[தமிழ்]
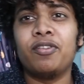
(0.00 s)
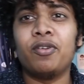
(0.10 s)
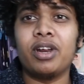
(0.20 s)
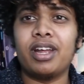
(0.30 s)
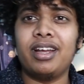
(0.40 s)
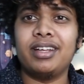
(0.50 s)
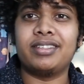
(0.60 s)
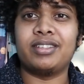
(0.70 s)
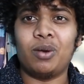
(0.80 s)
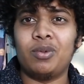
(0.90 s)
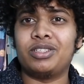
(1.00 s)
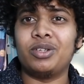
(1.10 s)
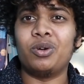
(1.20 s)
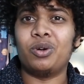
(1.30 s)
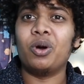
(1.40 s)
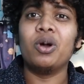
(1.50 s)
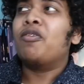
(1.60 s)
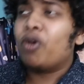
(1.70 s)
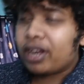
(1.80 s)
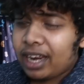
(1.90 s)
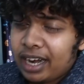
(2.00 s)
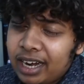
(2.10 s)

ஃபோர் கே இஸ் ஆல்வேஸ் குட் நோ ஃபோர் கேல